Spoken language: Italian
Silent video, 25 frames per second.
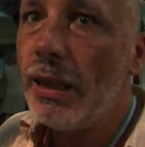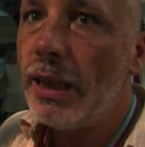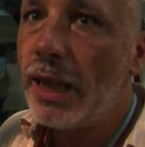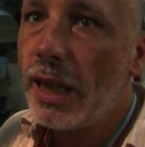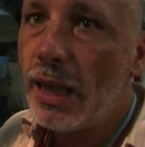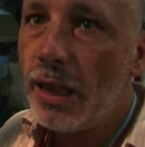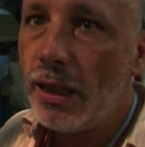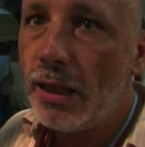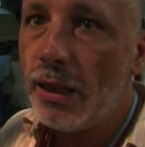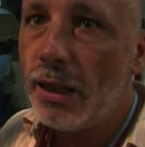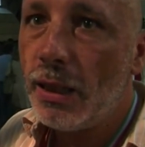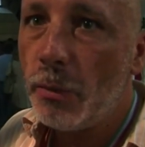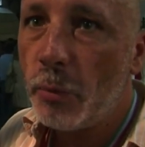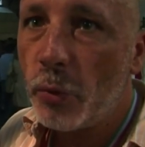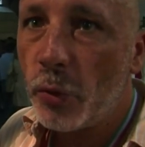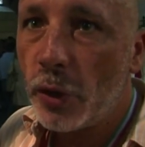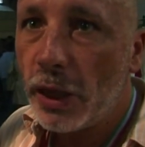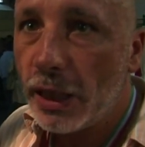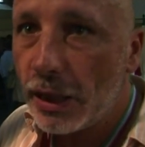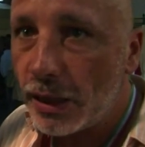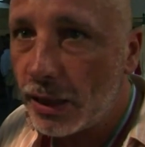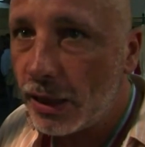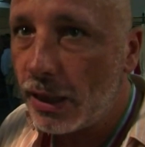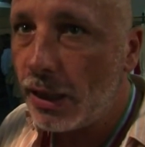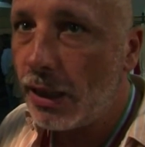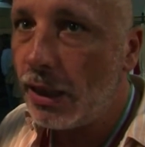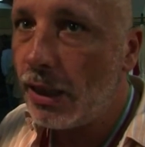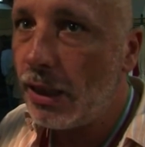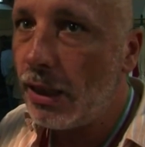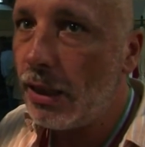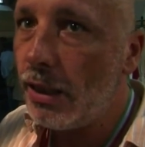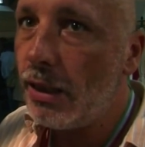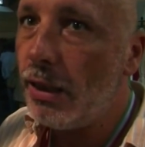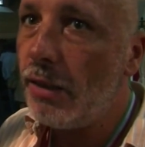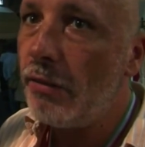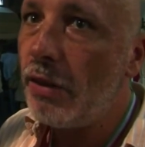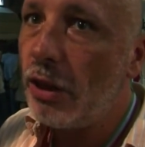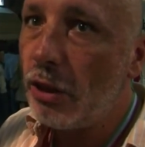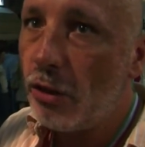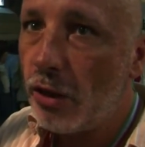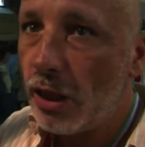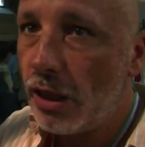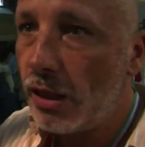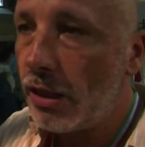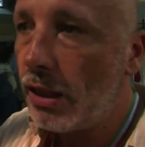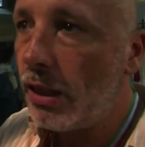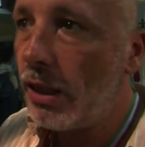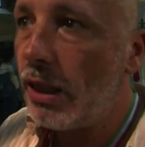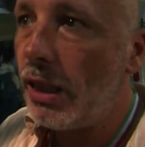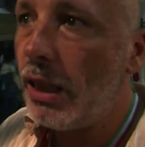grandi poeti e li vado a
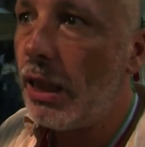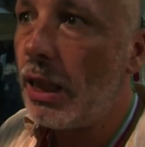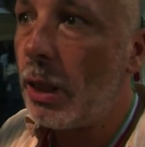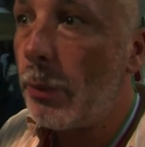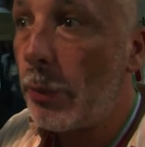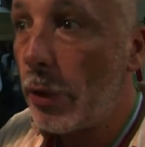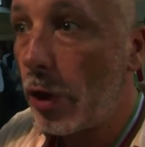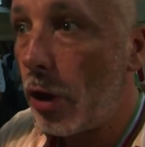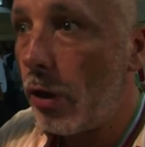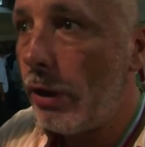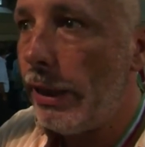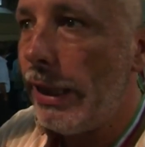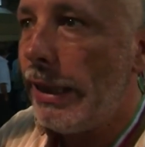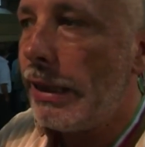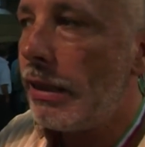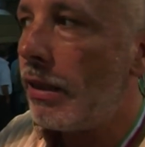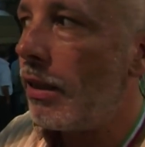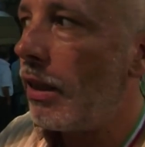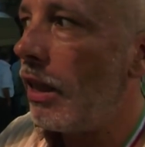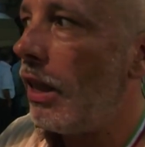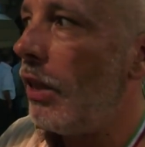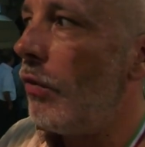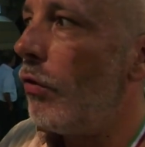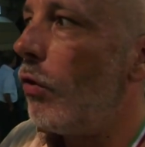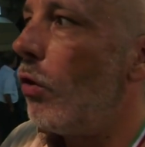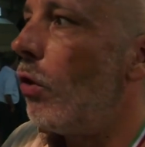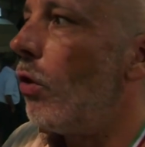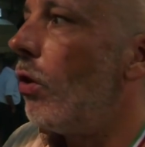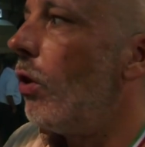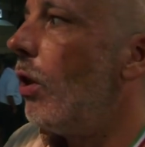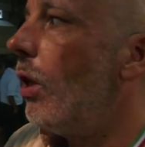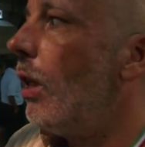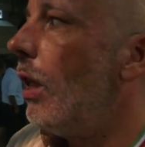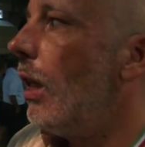inserire, però li scrivo